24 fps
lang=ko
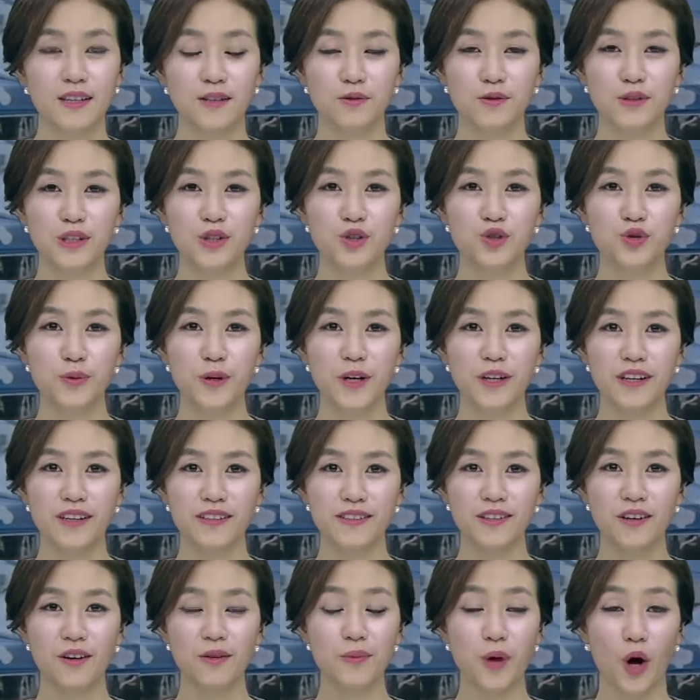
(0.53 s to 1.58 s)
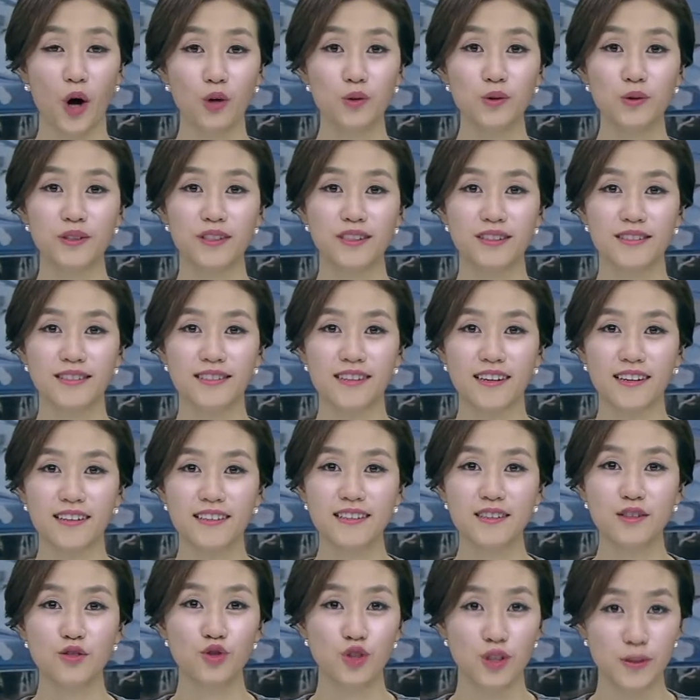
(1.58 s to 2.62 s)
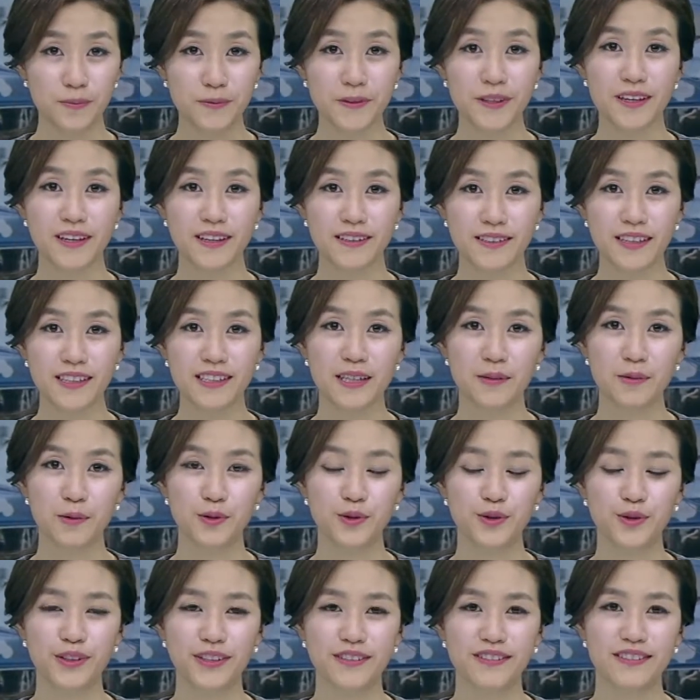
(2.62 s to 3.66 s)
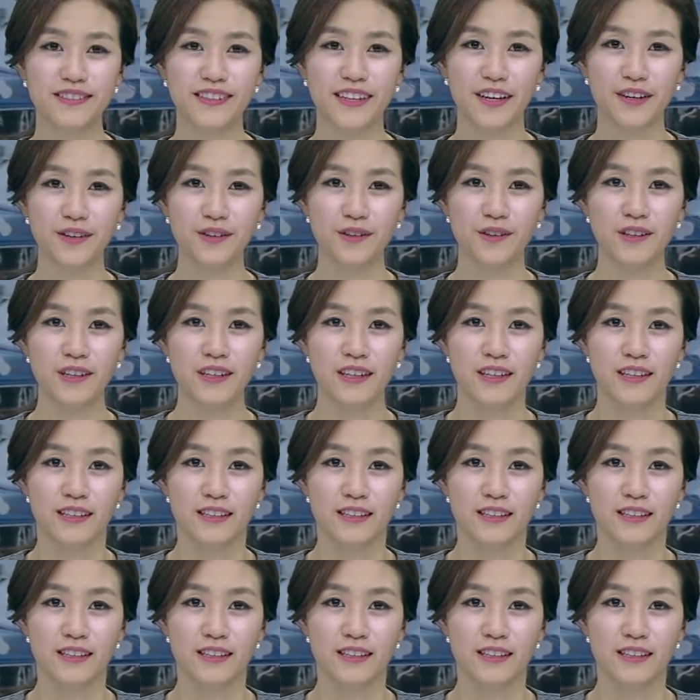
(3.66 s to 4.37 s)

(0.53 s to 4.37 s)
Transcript: 우리 주변에서 벼룩시장은 쉽게 찾아볼 수 있는데요.